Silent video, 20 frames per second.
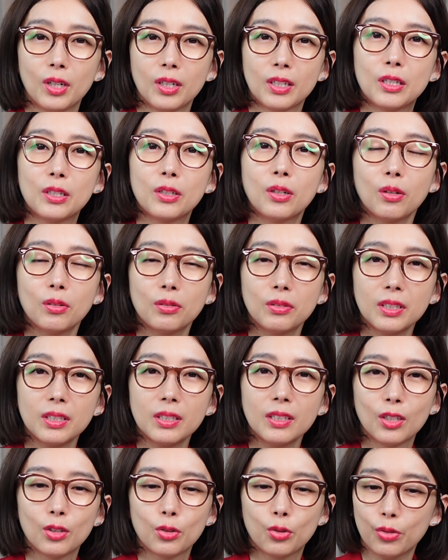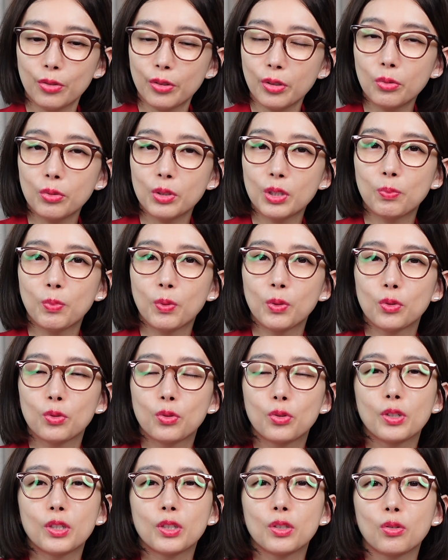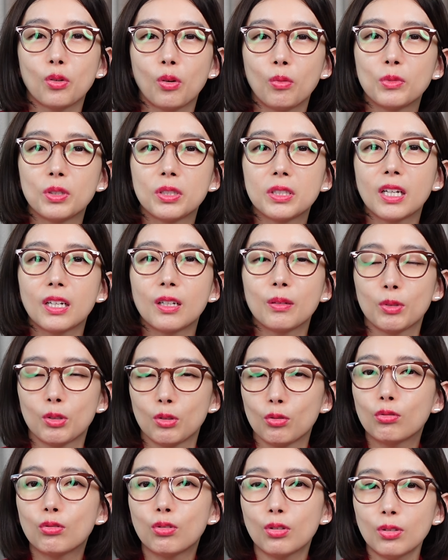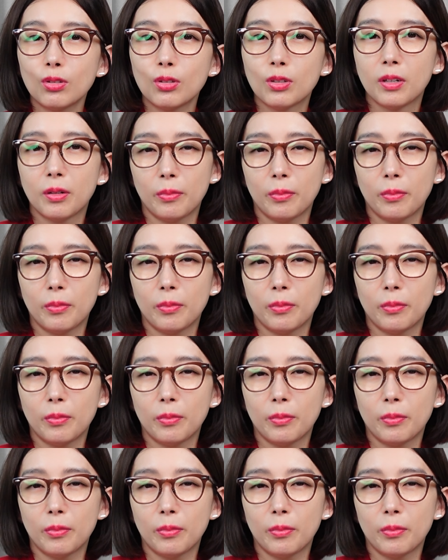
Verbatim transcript: 그러니 죽이고 싶어도 죽일 수 없는 사람이 누구?